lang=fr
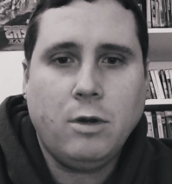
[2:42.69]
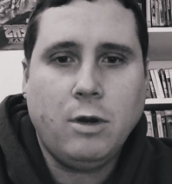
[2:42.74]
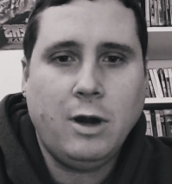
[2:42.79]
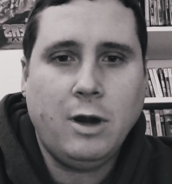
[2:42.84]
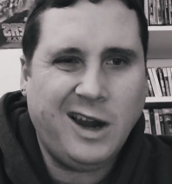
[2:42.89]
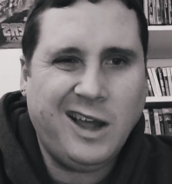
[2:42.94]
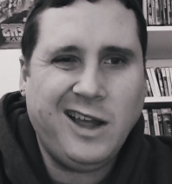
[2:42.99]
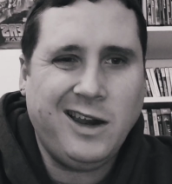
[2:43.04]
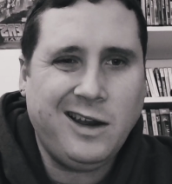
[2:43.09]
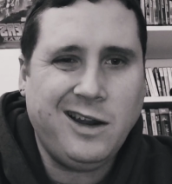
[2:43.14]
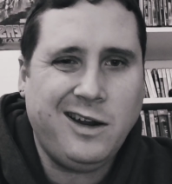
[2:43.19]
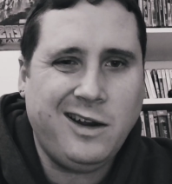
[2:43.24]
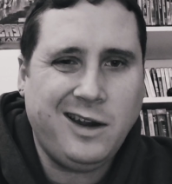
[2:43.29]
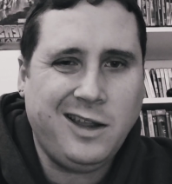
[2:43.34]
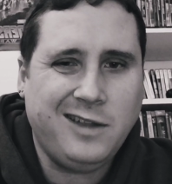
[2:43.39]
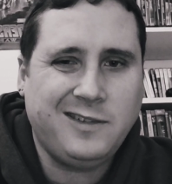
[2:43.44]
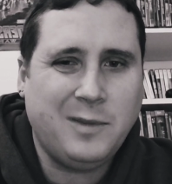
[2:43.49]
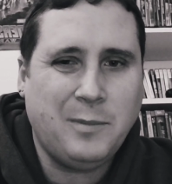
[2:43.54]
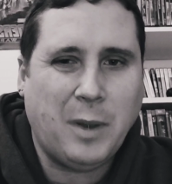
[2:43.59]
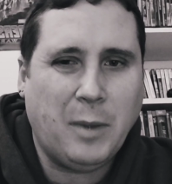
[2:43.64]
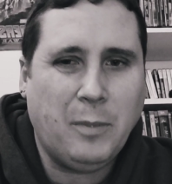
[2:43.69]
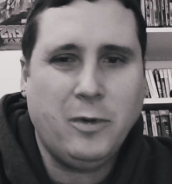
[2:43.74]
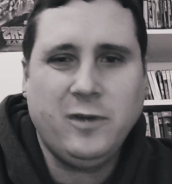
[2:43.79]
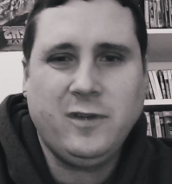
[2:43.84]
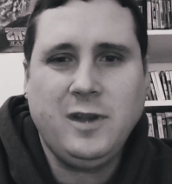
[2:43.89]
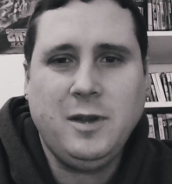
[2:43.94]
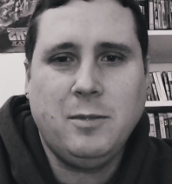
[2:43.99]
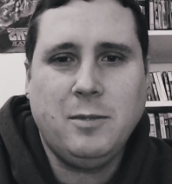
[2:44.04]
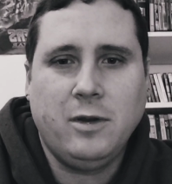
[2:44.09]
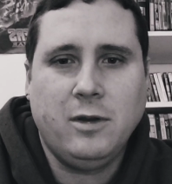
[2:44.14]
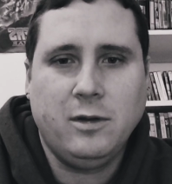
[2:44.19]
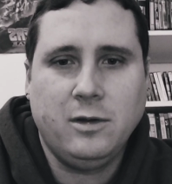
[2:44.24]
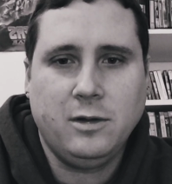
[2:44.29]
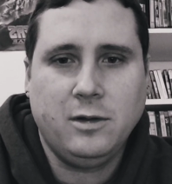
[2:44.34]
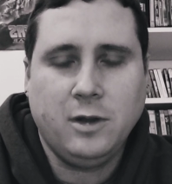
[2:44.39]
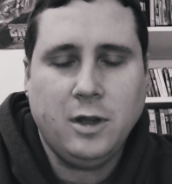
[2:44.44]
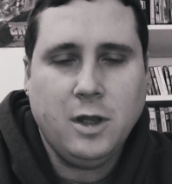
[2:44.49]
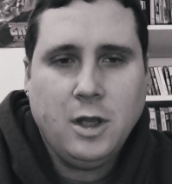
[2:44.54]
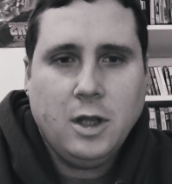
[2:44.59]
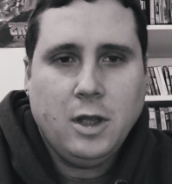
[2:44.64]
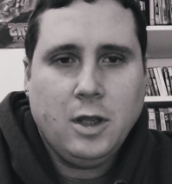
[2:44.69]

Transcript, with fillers: Là, c'est pas possible. Euh,